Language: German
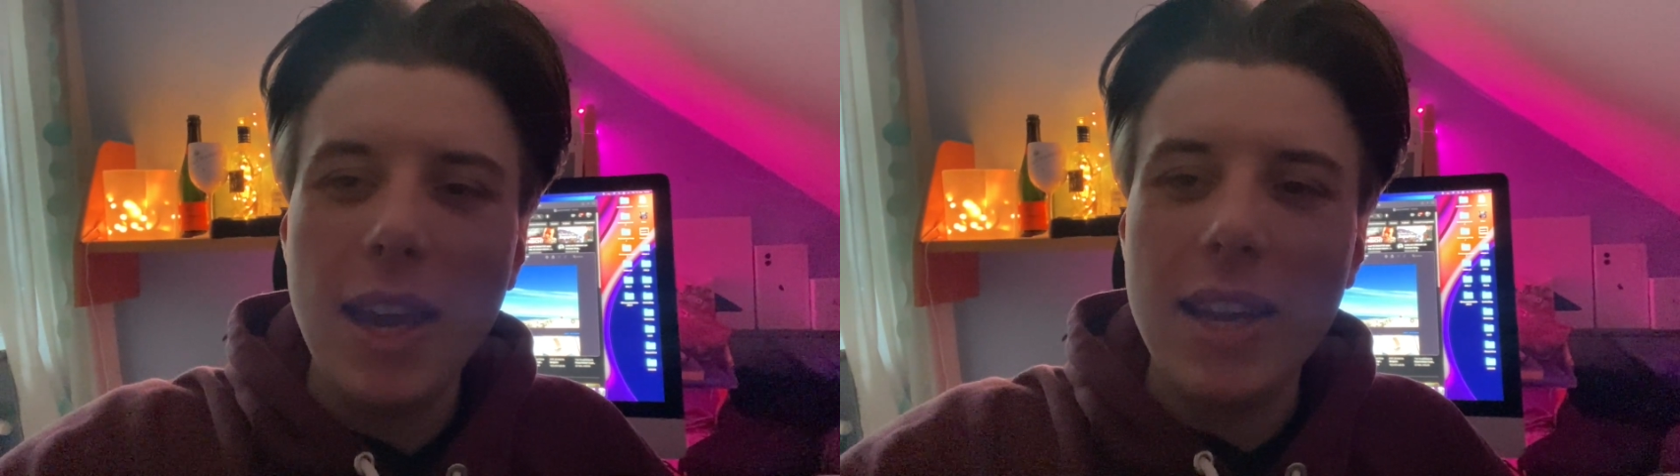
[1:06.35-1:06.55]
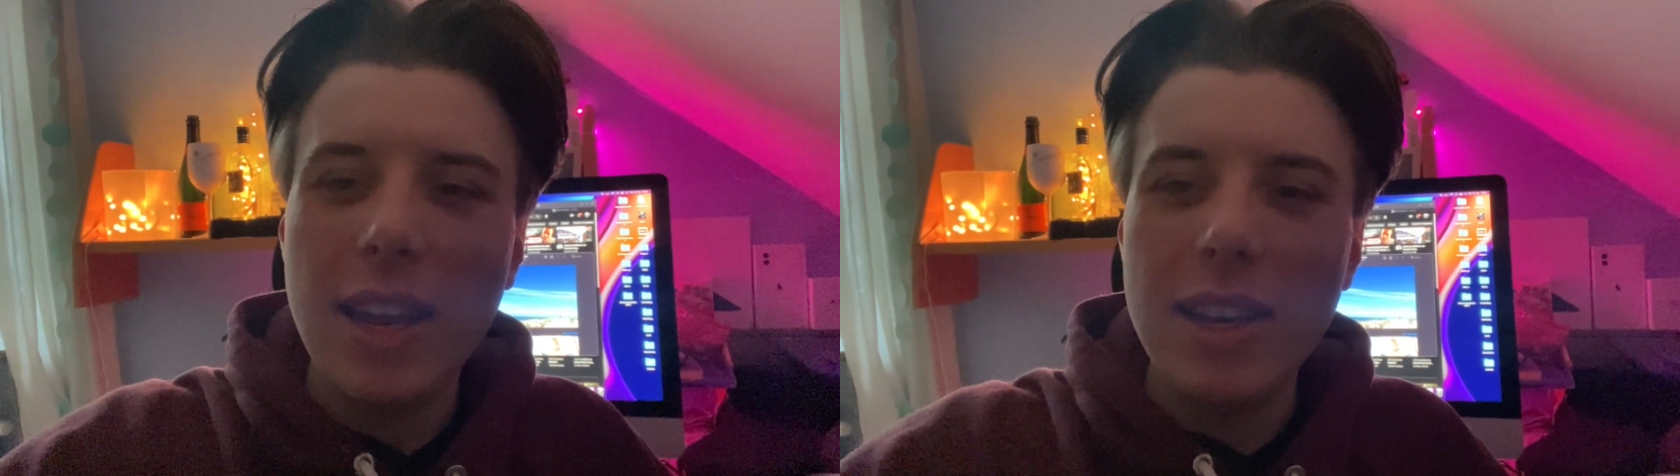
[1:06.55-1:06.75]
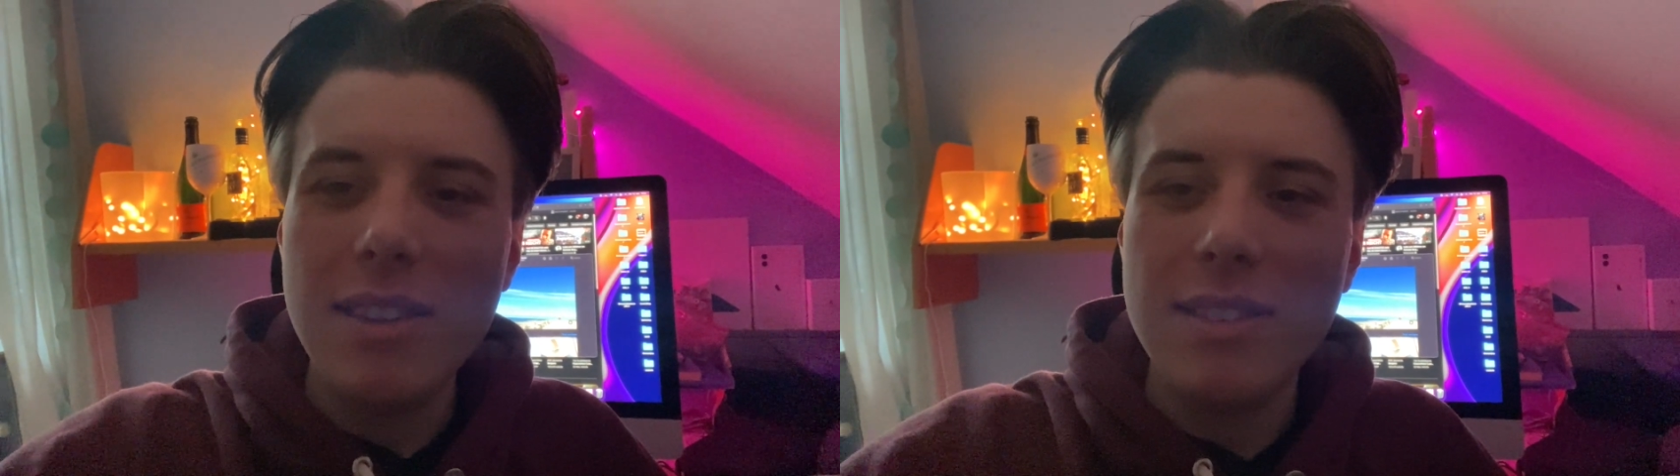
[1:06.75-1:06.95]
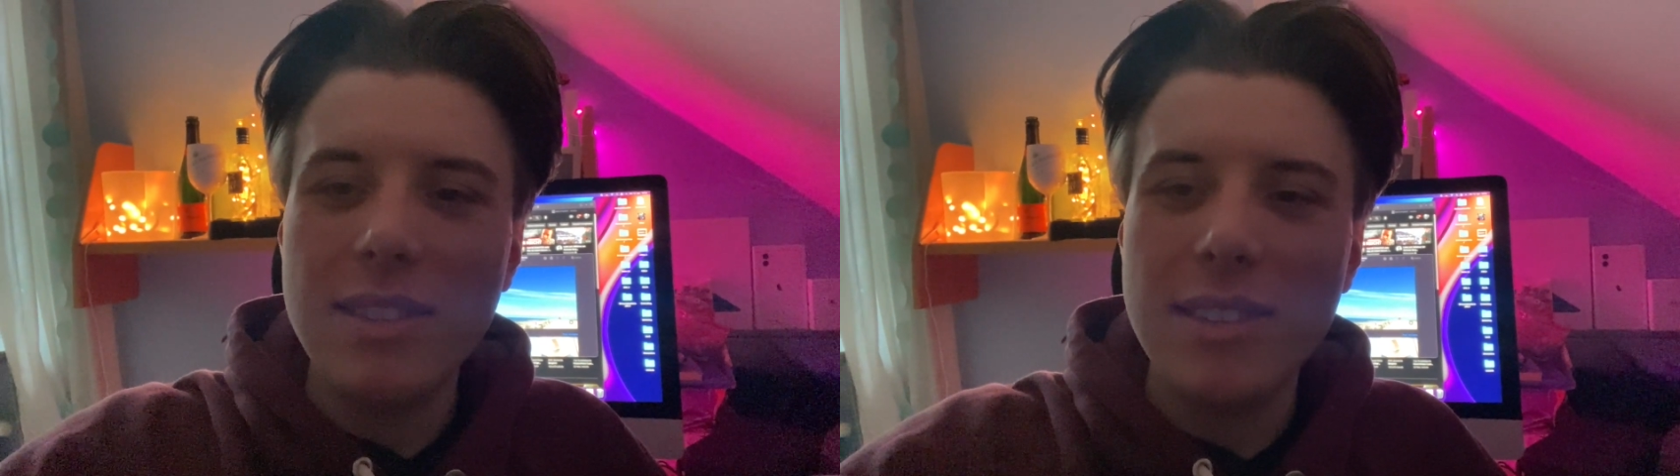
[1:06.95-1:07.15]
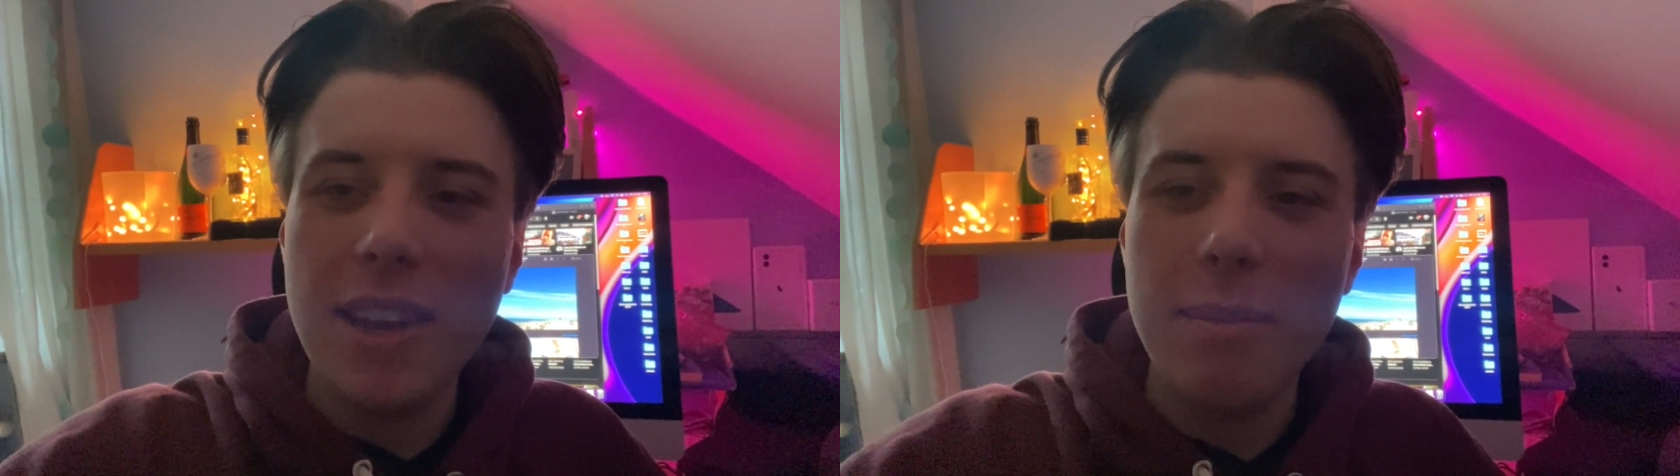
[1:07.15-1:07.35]
in der
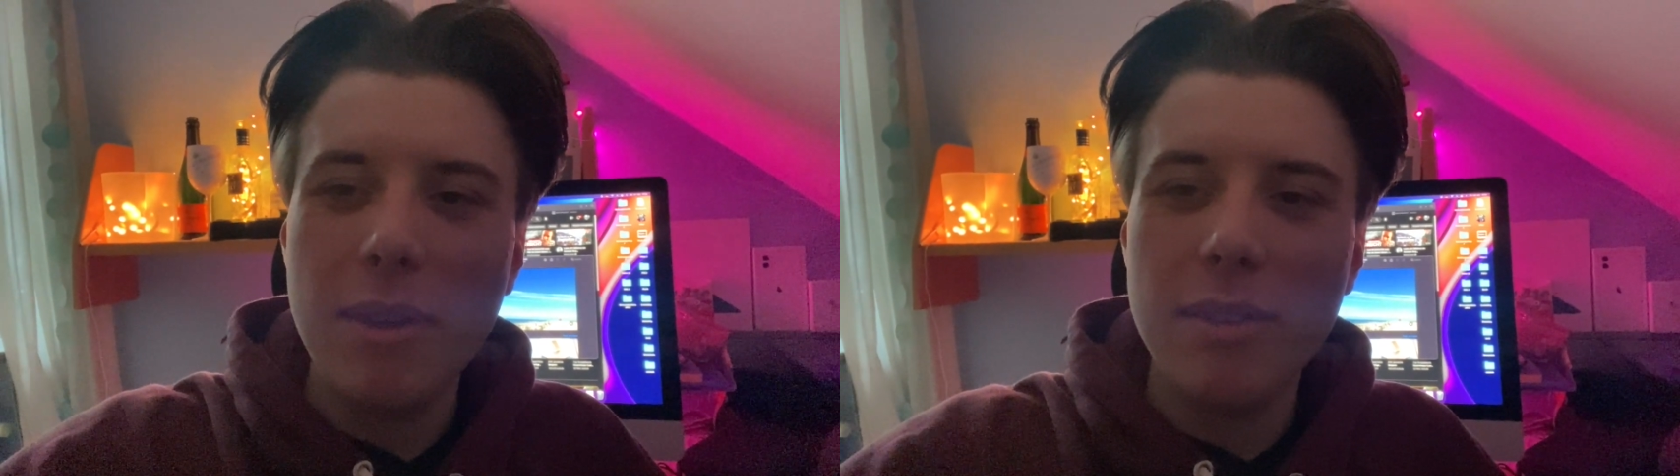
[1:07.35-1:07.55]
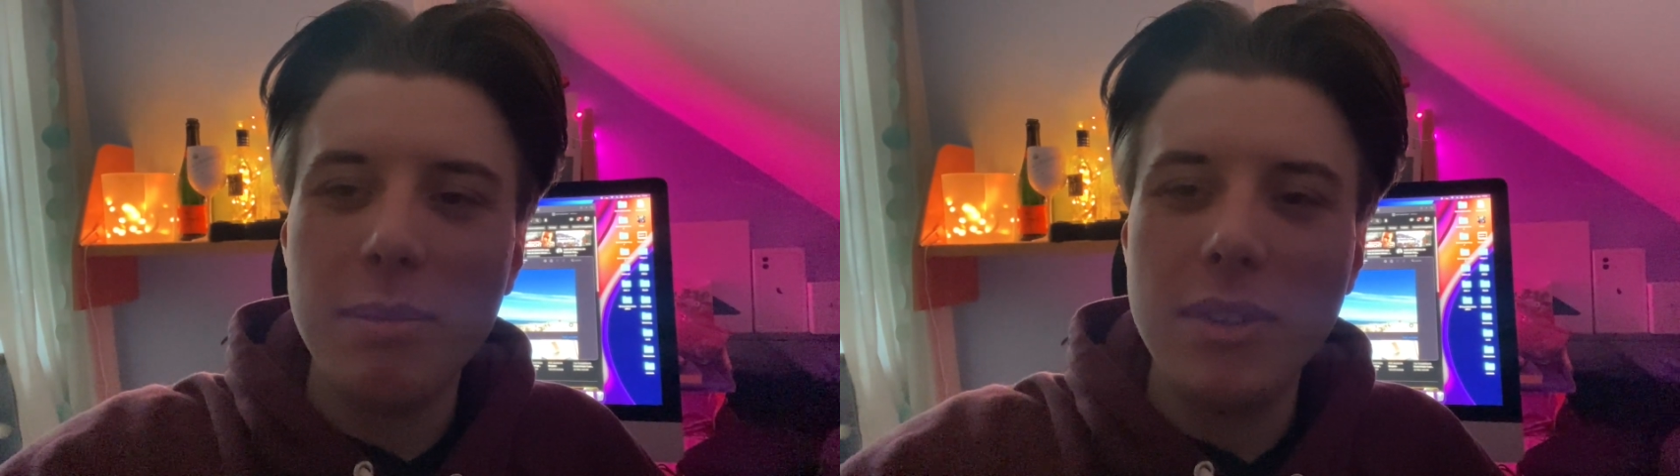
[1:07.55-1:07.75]
nächsten Zeit mal so ein